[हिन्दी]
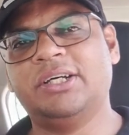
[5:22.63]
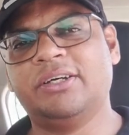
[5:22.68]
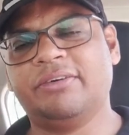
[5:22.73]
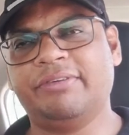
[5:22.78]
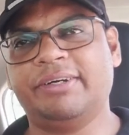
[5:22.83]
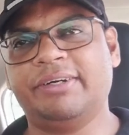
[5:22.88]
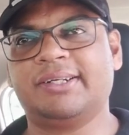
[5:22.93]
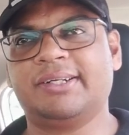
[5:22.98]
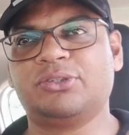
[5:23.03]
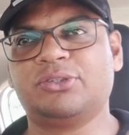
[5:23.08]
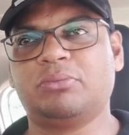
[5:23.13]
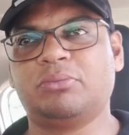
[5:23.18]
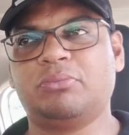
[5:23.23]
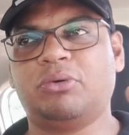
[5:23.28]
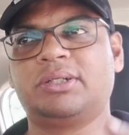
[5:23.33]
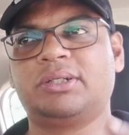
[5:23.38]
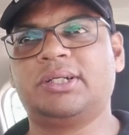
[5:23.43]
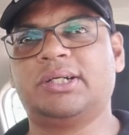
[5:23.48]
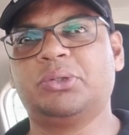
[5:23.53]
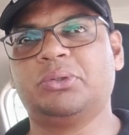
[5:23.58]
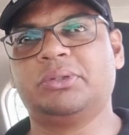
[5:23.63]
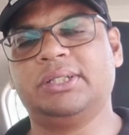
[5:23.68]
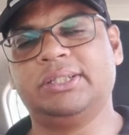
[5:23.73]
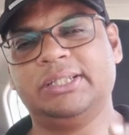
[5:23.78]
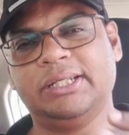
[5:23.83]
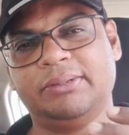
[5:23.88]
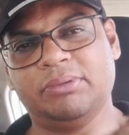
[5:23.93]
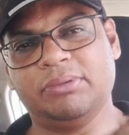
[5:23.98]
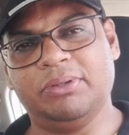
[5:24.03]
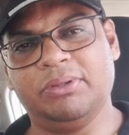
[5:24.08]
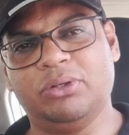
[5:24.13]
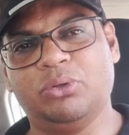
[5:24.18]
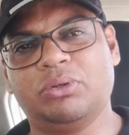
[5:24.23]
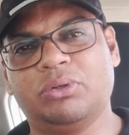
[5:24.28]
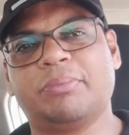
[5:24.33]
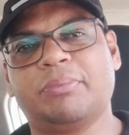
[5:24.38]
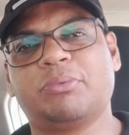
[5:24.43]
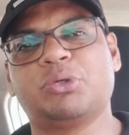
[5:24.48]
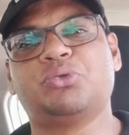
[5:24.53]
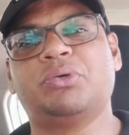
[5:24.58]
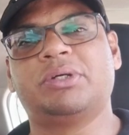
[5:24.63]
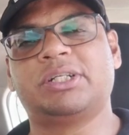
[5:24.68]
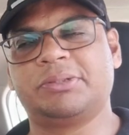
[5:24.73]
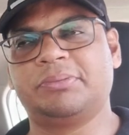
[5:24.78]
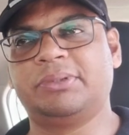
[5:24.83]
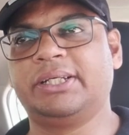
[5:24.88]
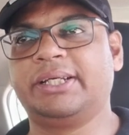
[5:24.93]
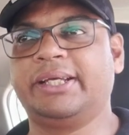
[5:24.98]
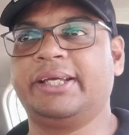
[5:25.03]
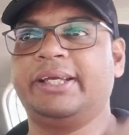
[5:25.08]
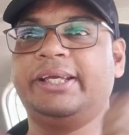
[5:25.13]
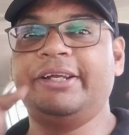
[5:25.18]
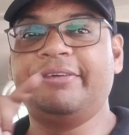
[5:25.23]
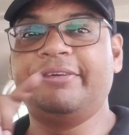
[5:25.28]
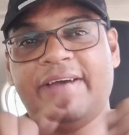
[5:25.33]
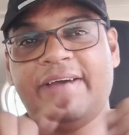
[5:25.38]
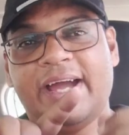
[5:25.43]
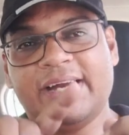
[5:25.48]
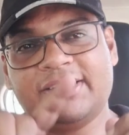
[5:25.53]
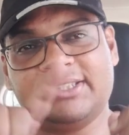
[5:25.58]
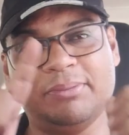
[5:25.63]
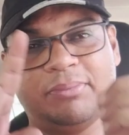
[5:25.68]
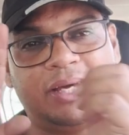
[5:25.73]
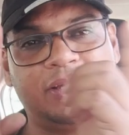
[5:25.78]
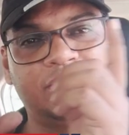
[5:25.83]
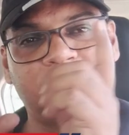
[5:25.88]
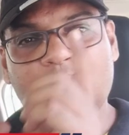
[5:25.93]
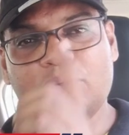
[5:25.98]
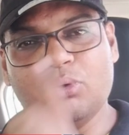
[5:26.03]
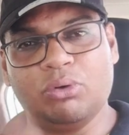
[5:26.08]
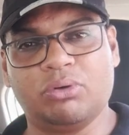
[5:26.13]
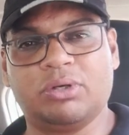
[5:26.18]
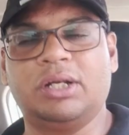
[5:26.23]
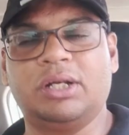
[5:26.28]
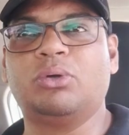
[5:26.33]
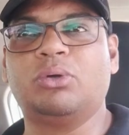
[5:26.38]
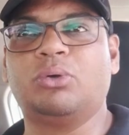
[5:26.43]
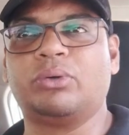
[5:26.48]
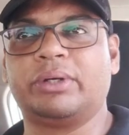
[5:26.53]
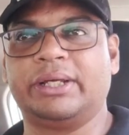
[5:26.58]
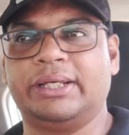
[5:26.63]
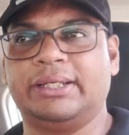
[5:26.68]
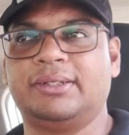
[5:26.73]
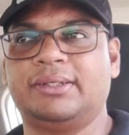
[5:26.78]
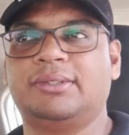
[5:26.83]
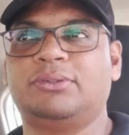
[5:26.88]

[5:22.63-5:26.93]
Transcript: विंटर जो बहुत ठंड होती है दिन में भी लोग आपको स्वेटर्स में देखेंगे इनफैक्ट शिमला के जो लोकल लोग हैं